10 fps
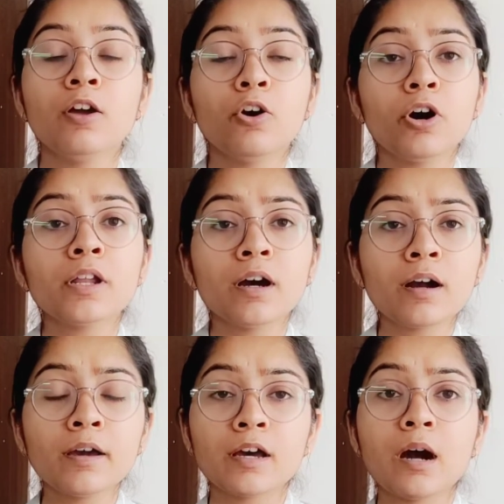और
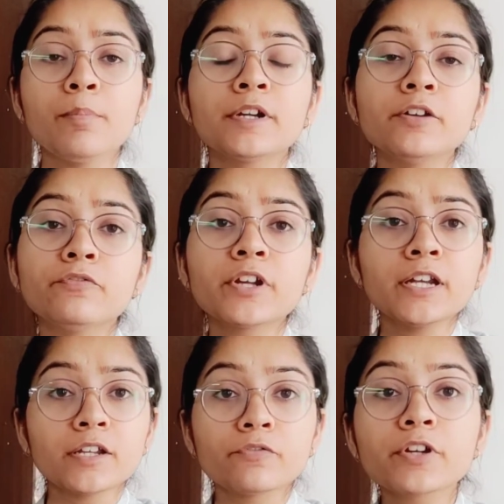अगर आप डिफरेंट
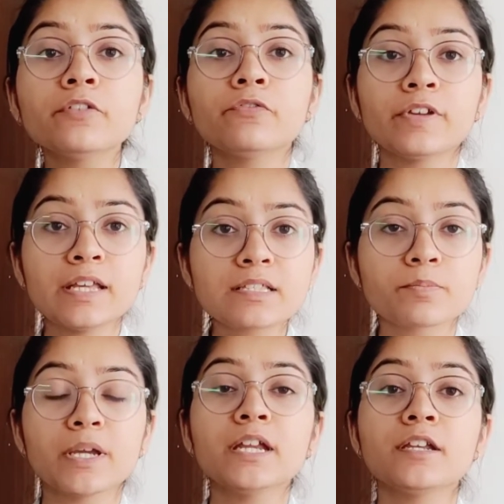डिफरेंट फील्ड्स
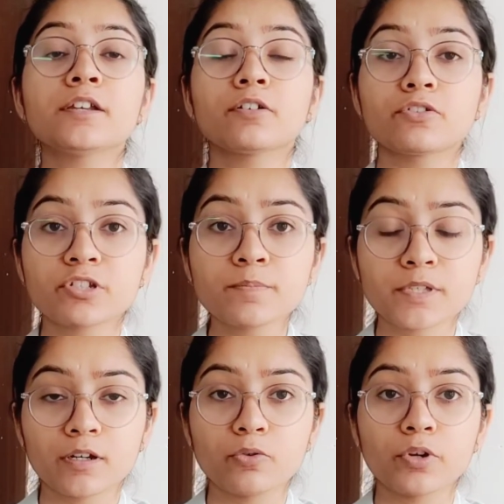में इंटर्नशिप्स
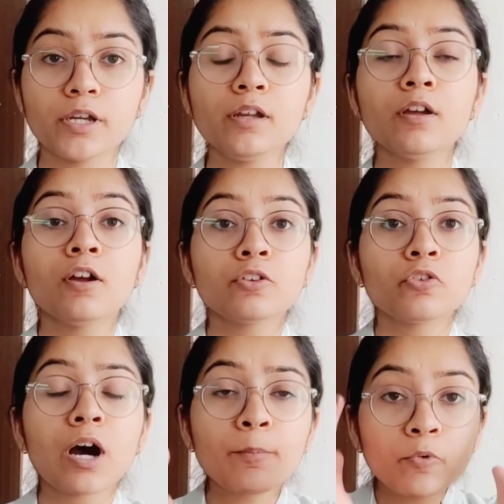करोगे तो
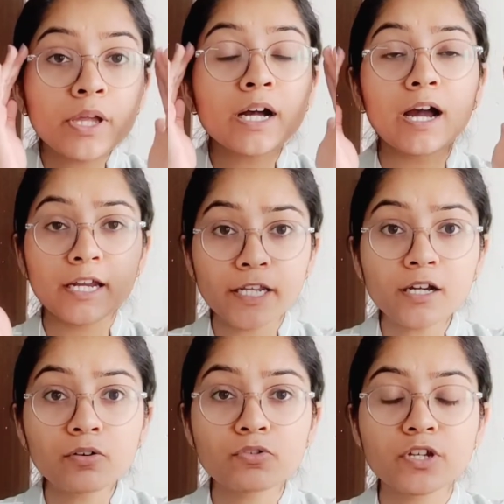आपको एक आइडिया
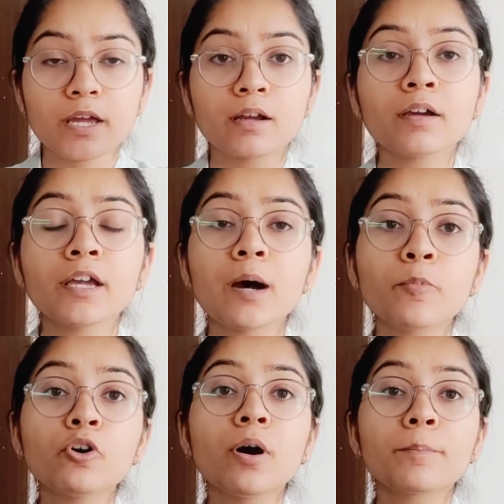हो जाएगा कि
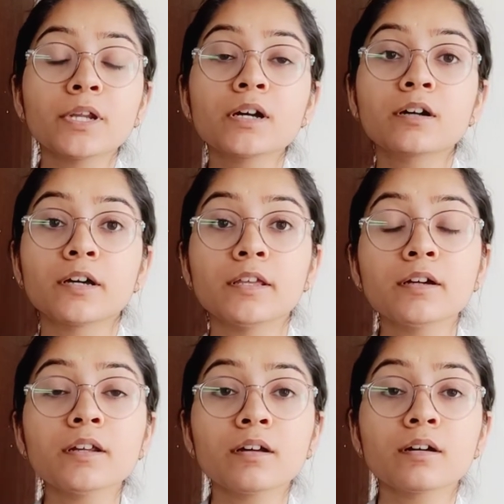आपको अपना
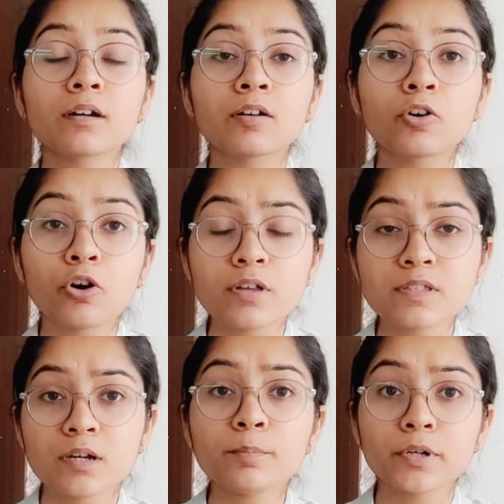करियर कौन
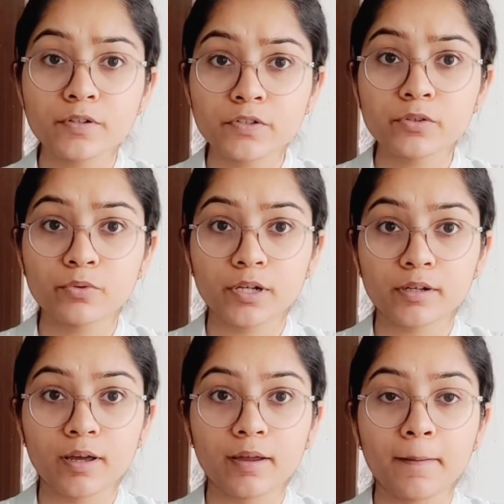सा परस्यू करना
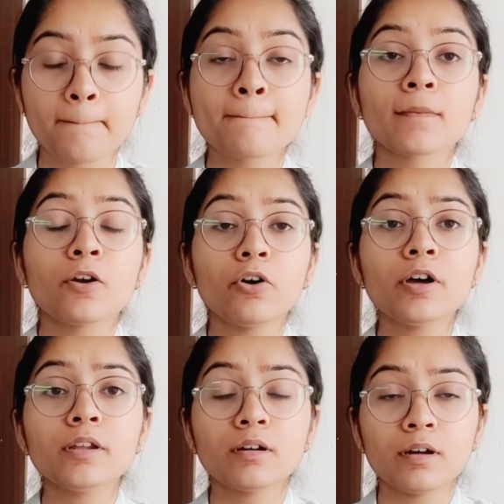है और
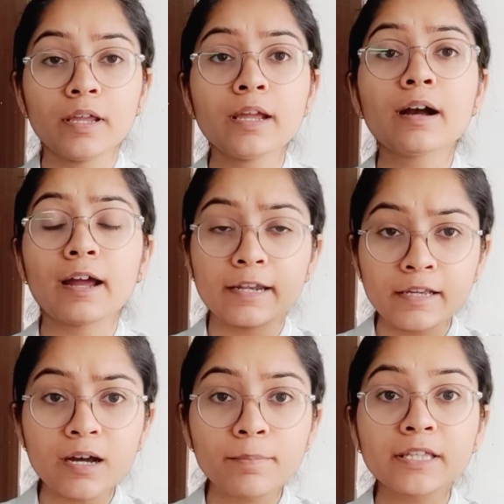एक आइडिया
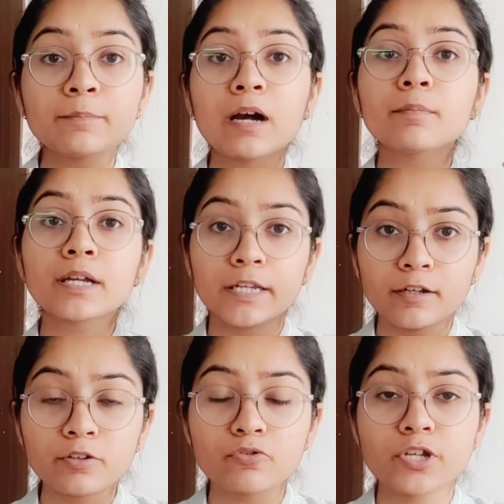आपके दिमाग में
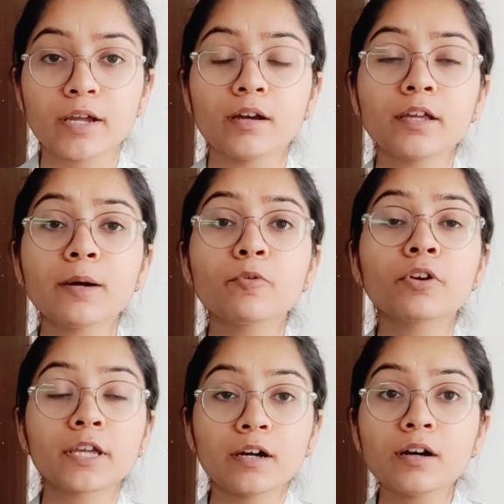क्लियर हो जाएगा कि आपको
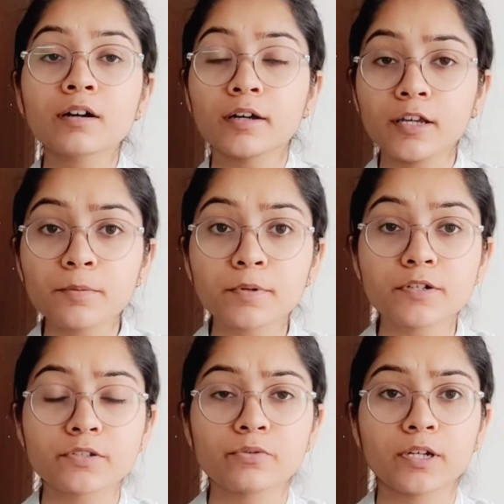क्या करियर
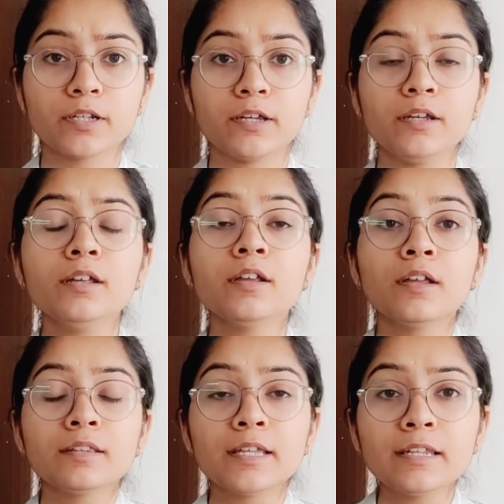परस्यू करना है
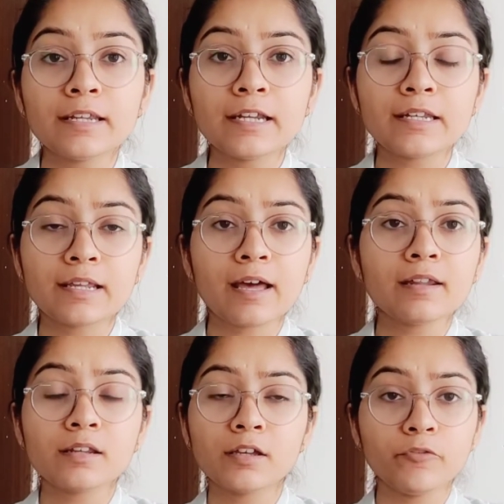देन इट
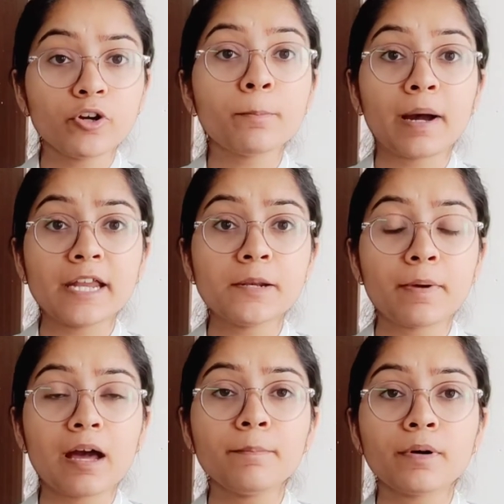कैन गिव यू अ माइंड
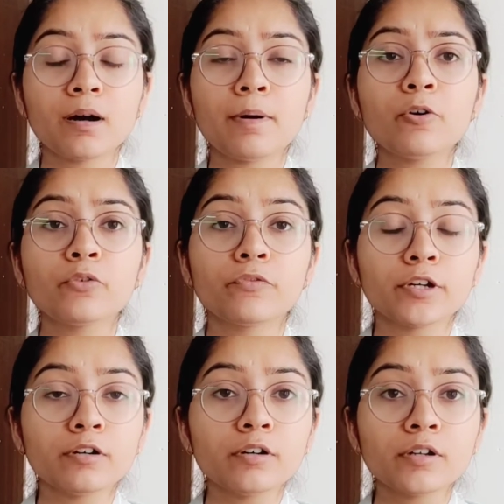मैप अबाउट
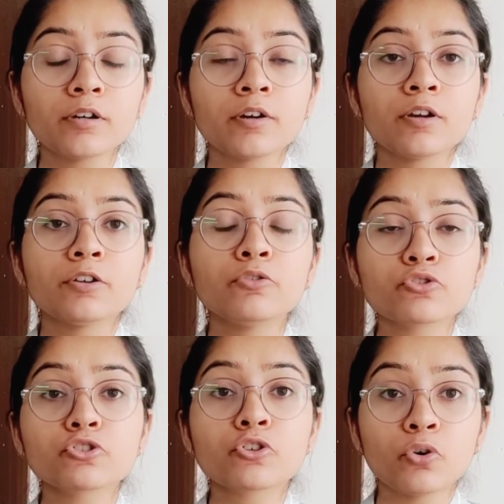वेयर यू
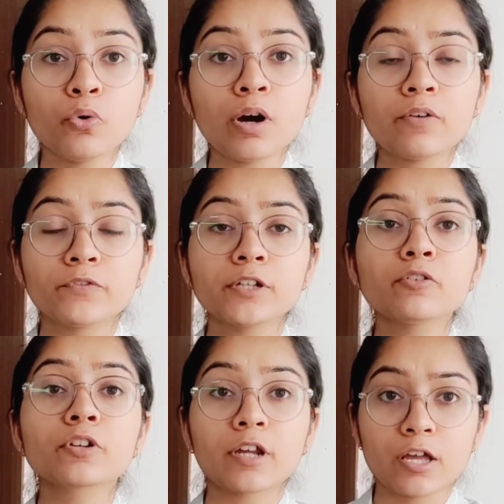शुड गो आफ्टर योर
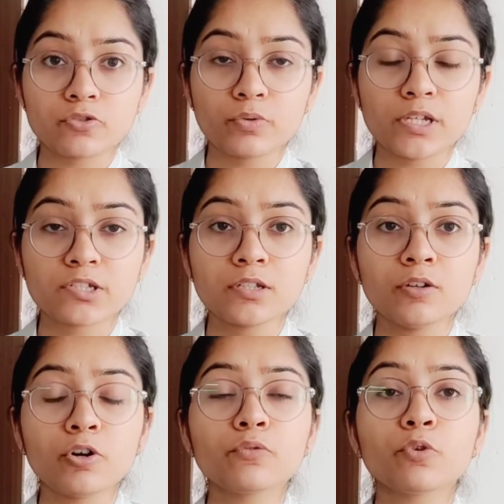ग्रेजुएशन
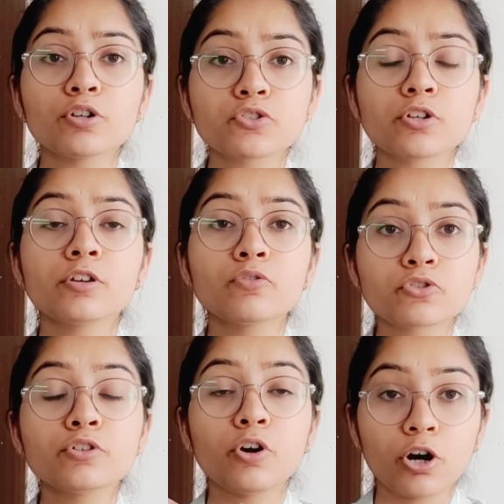और वॉच यू
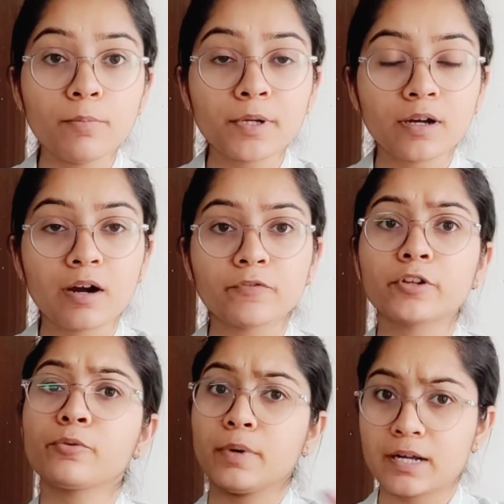शुड ऑप्ट आफ्टर
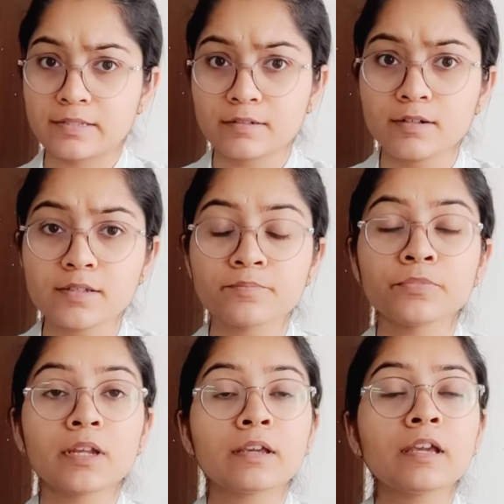योर मास्टर्स
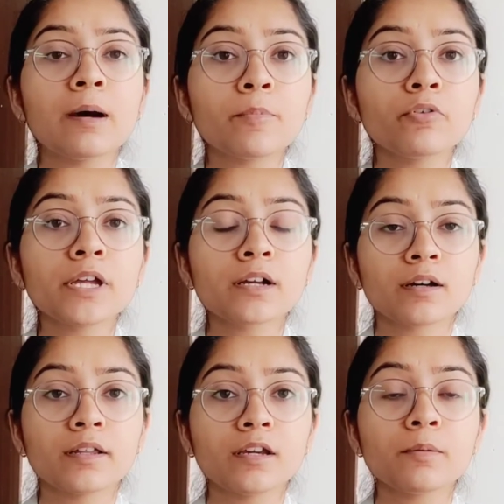कि आपको एक
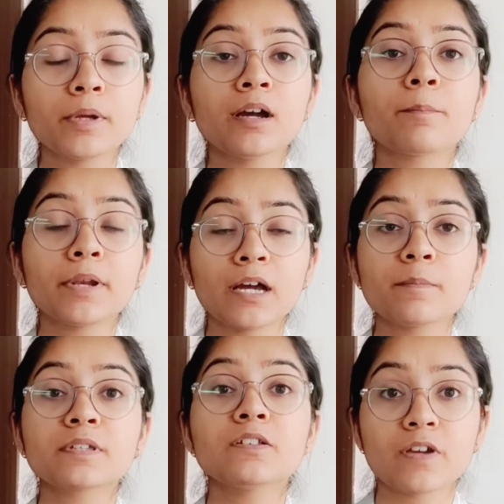करियर में अपने आप
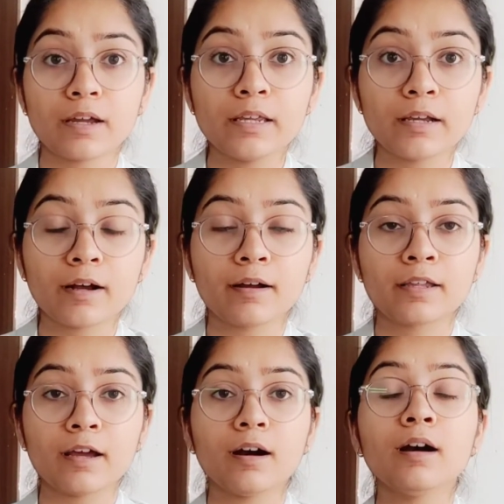से चाहिए का
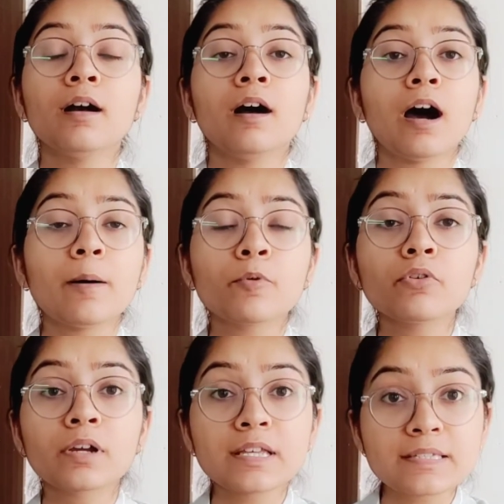क्या आपको
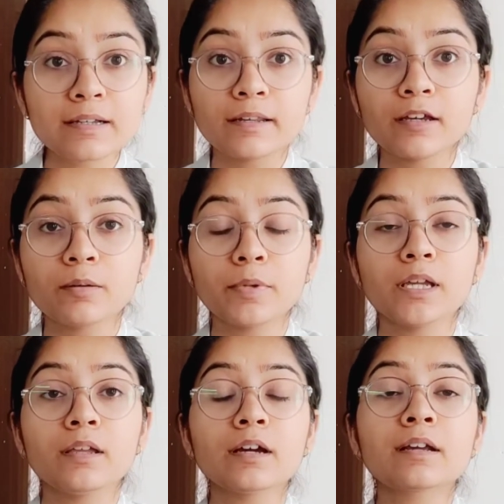किस करियर में
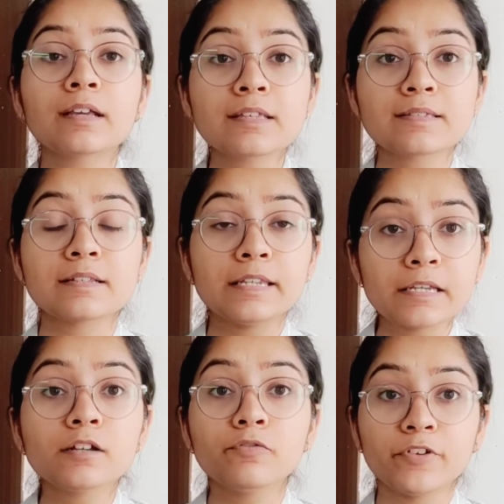या किस
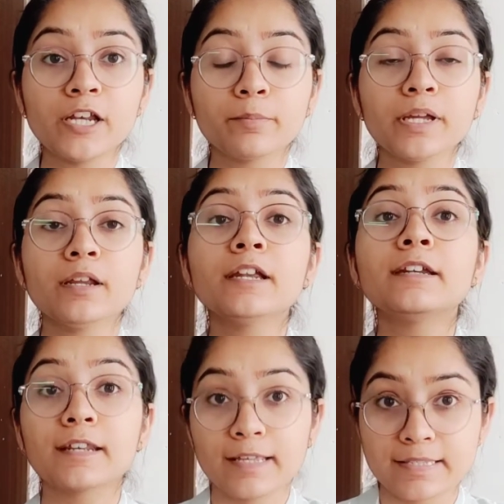लीगल फील्ड में
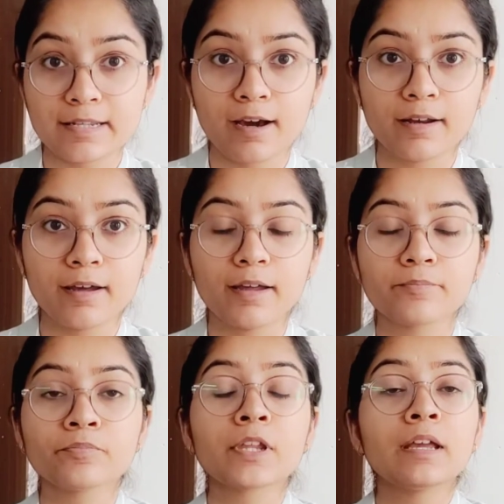इंटरेस्ट आ रहा है
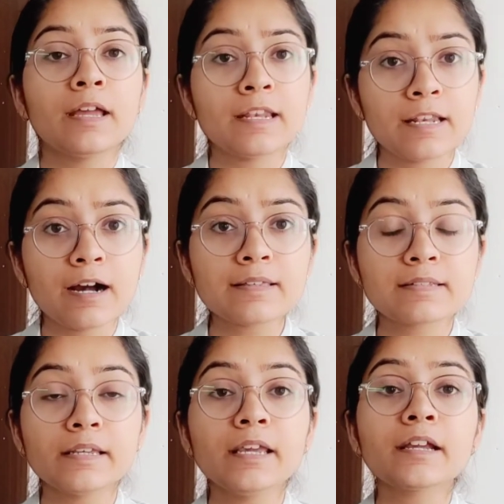एंड
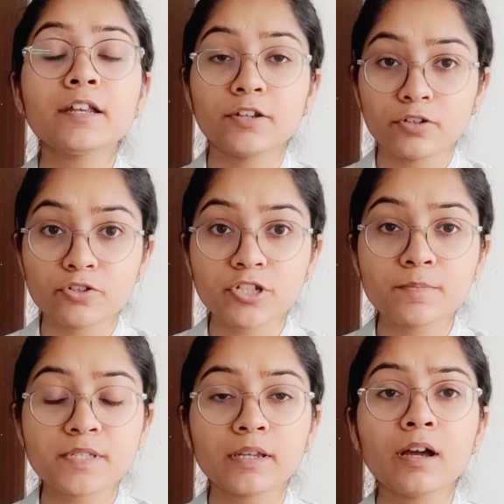लास्टली एक इंटर्नशिप
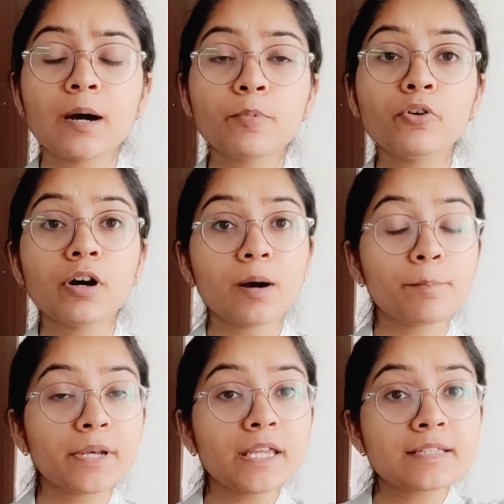से आपको
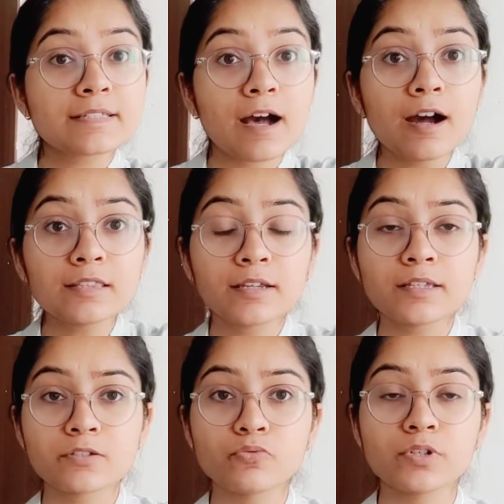अपने साथ के
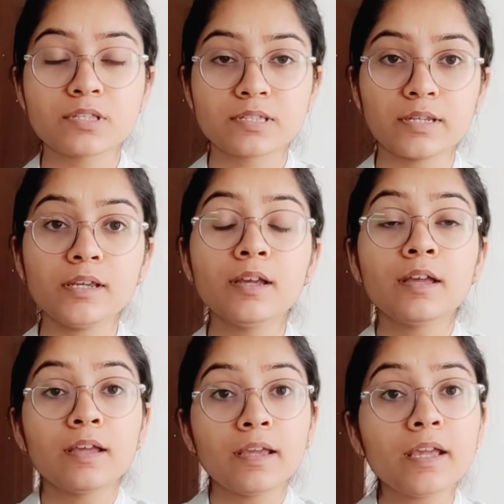स्टूडेंट्स से
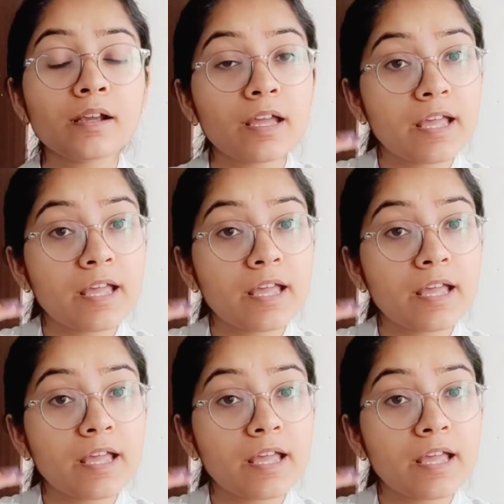एक